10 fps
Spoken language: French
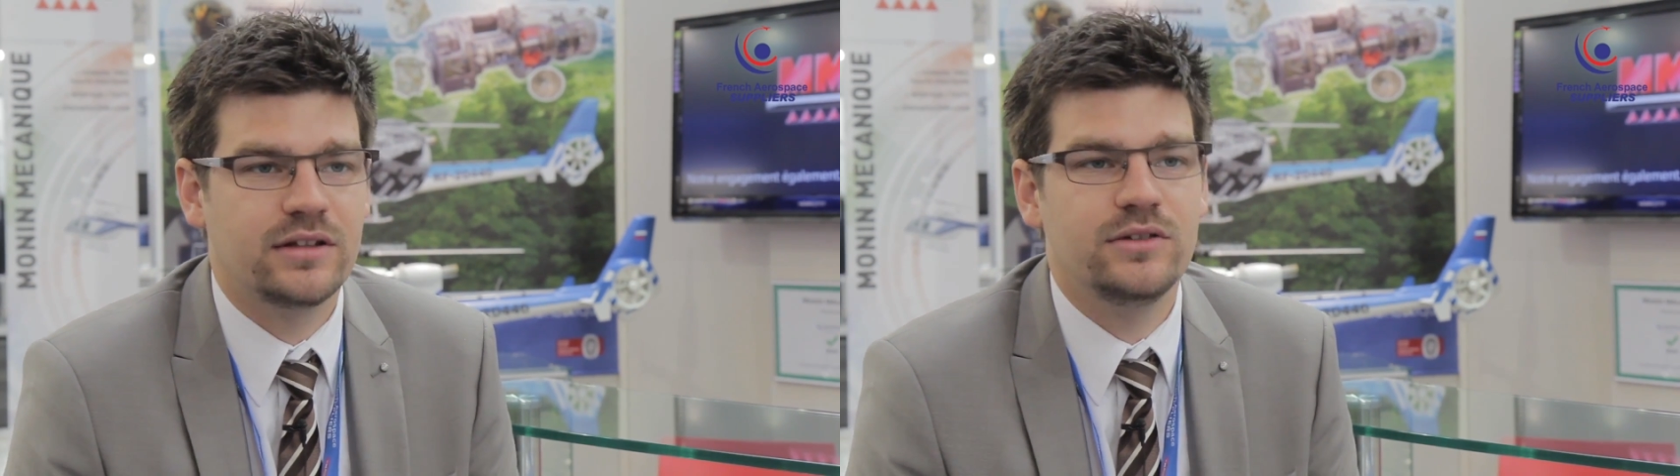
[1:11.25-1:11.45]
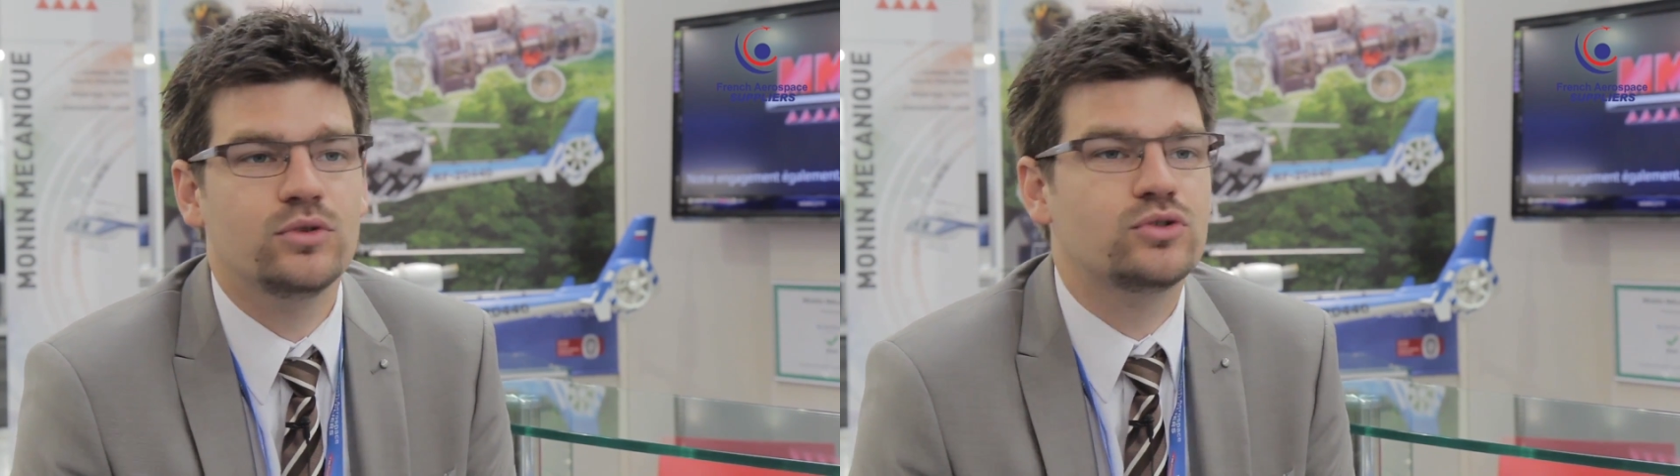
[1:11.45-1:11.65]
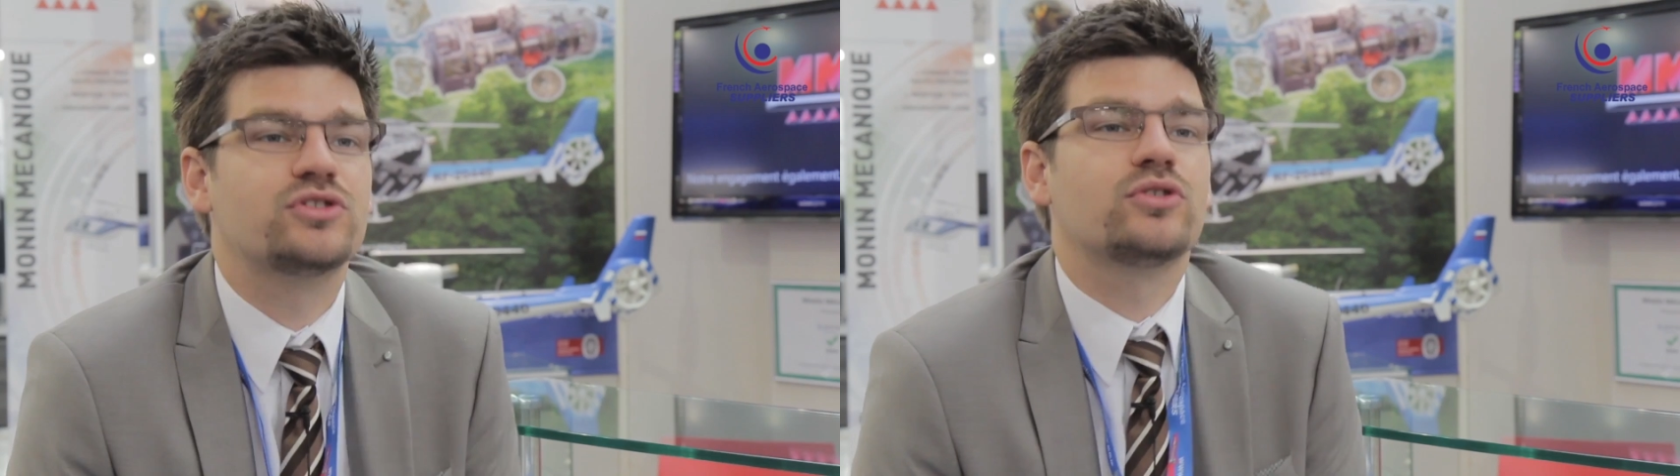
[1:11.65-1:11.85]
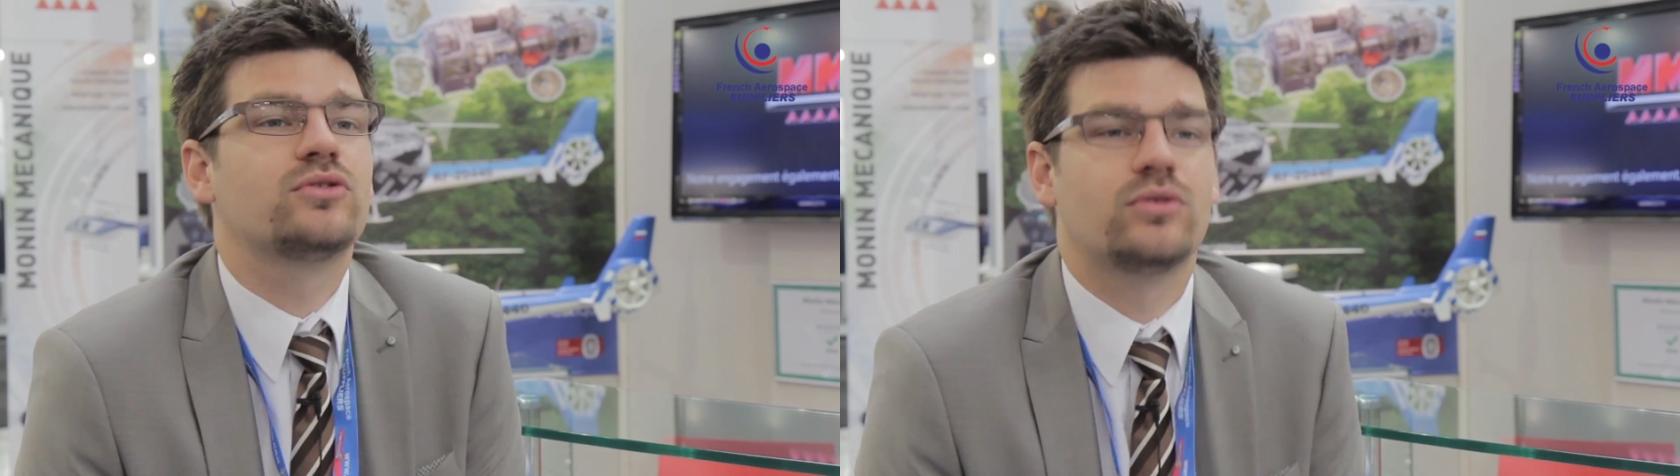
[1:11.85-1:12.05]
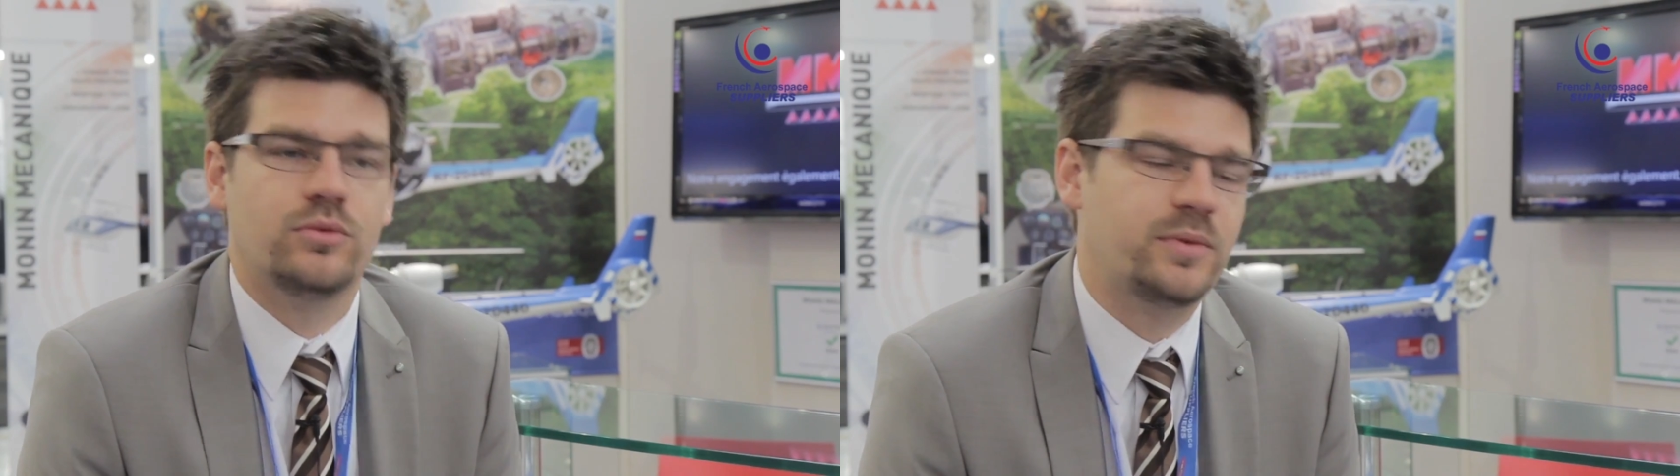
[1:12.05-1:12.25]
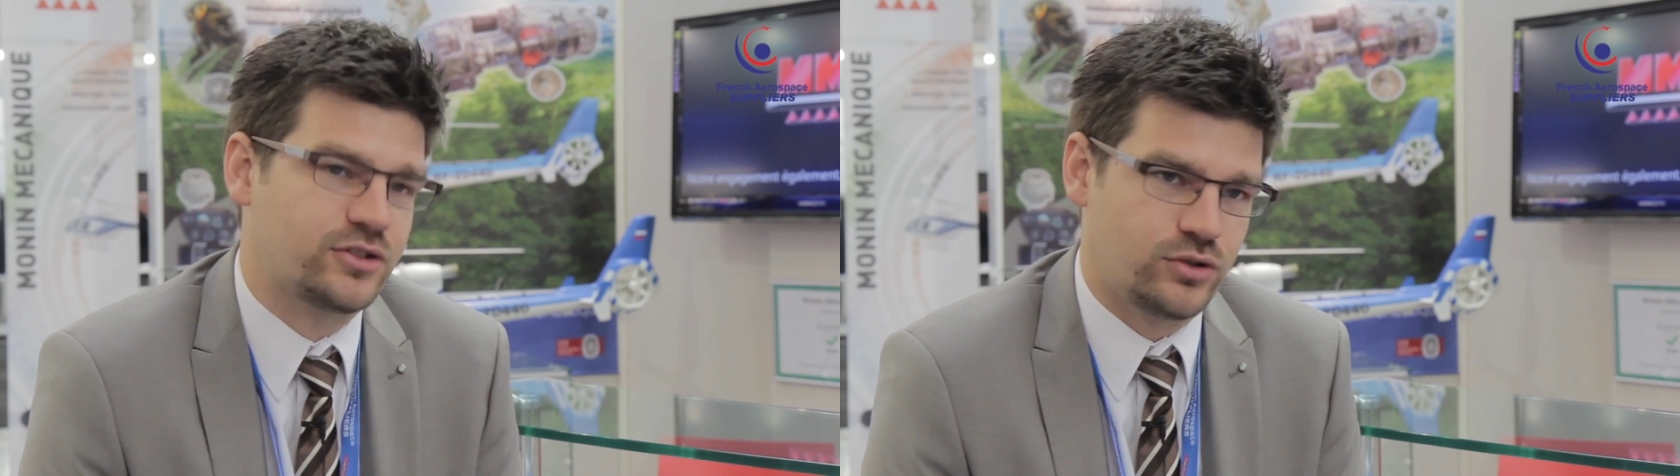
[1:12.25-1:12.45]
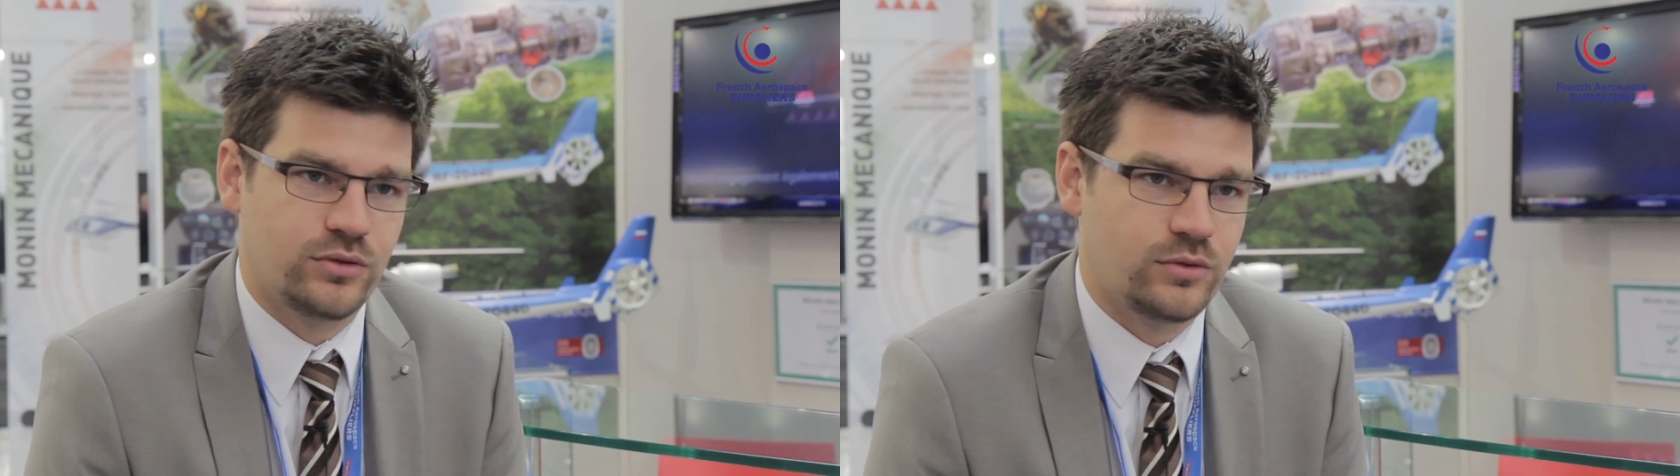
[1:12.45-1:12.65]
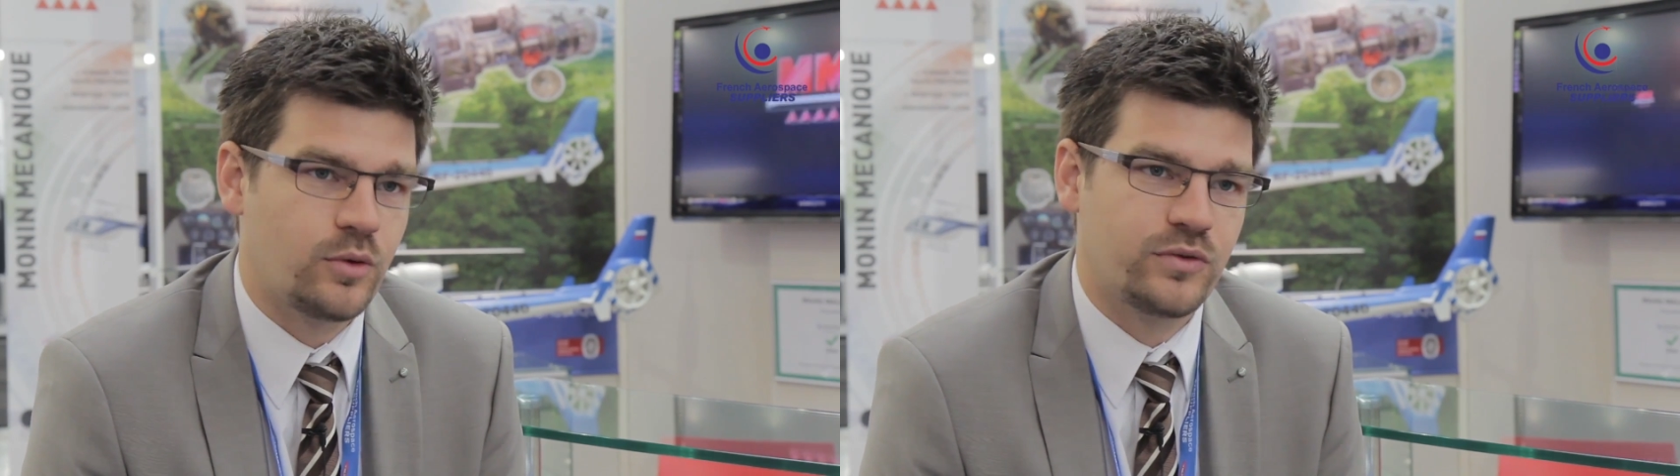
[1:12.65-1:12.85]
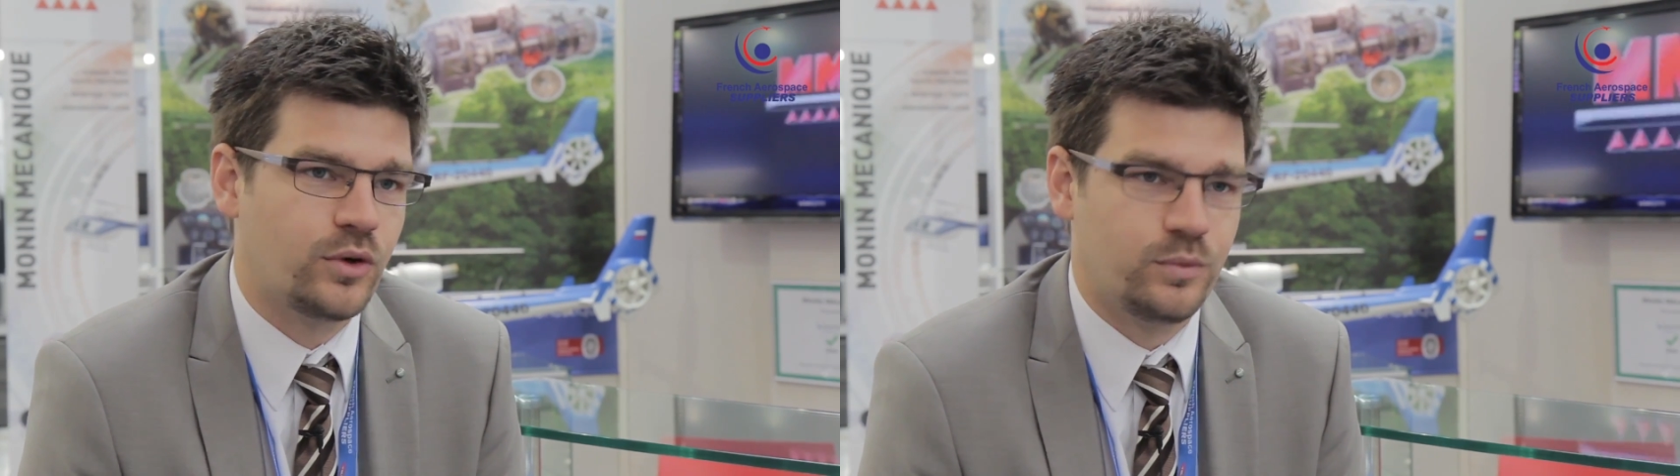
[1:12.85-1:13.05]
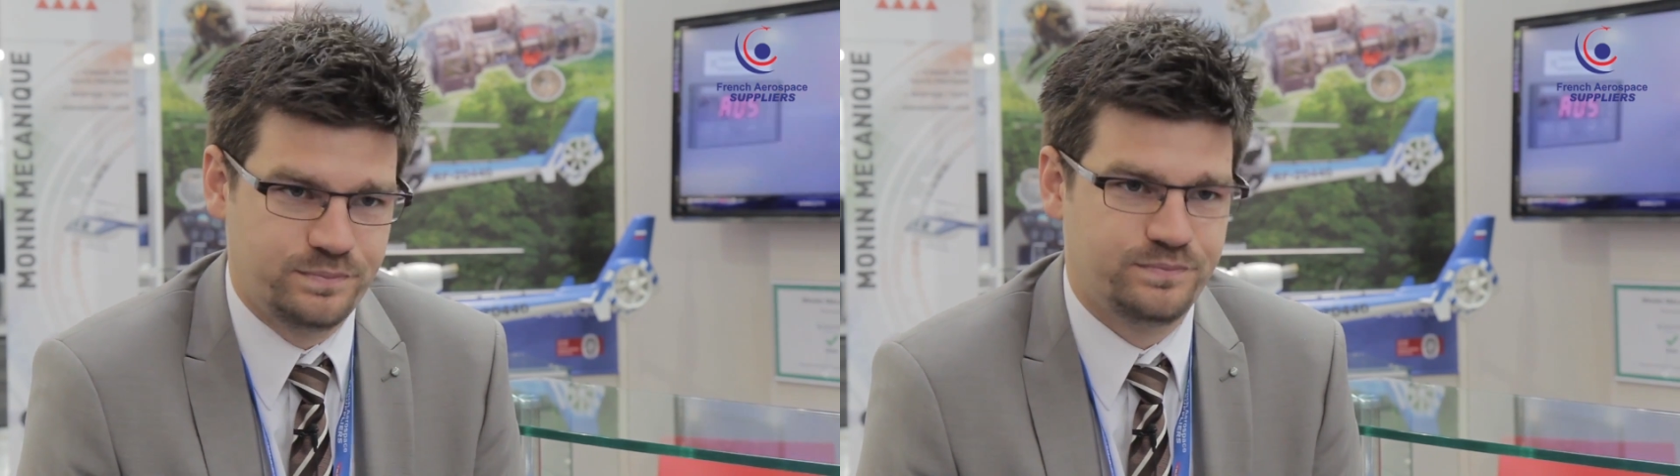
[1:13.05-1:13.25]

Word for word: un niveau de 60 euh, personnes environ